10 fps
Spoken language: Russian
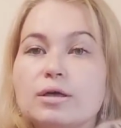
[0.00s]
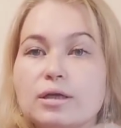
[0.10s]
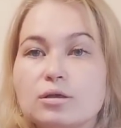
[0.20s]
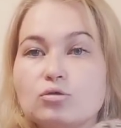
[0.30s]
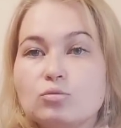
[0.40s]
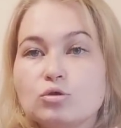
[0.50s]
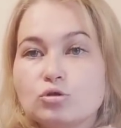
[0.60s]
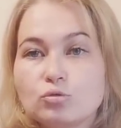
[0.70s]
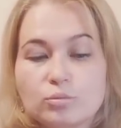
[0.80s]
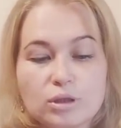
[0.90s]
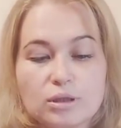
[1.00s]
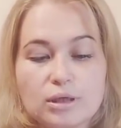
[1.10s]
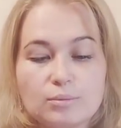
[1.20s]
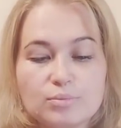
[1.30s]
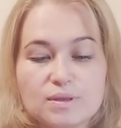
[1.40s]
я так думаю, что у меня
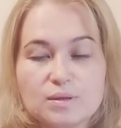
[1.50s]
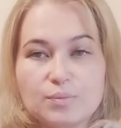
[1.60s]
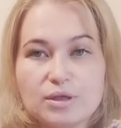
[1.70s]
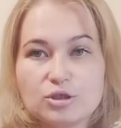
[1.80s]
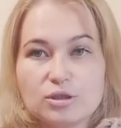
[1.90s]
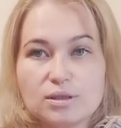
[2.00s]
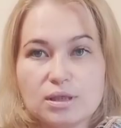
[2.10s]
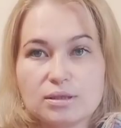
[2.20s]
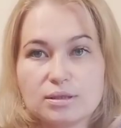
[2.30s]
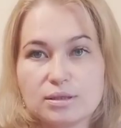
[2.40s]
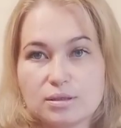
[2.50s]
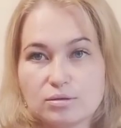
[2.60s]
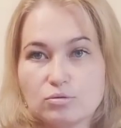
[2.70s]
грамм 55-60 здесь.